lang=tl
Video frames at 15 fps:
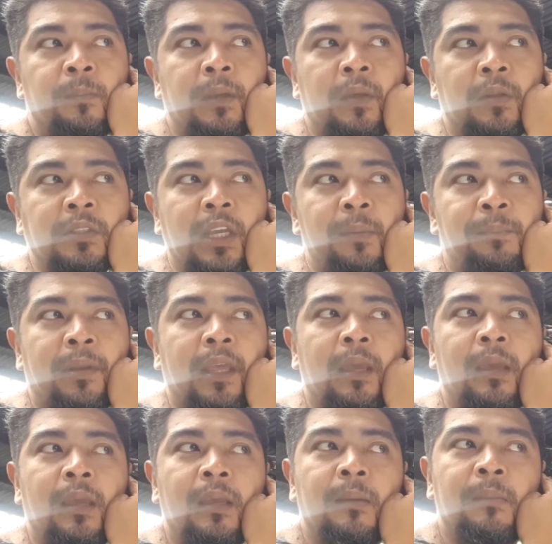Pero
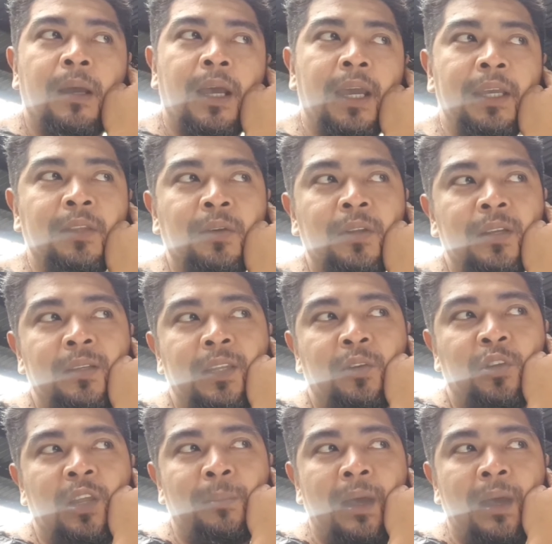syempre, mga idol, hindi ko na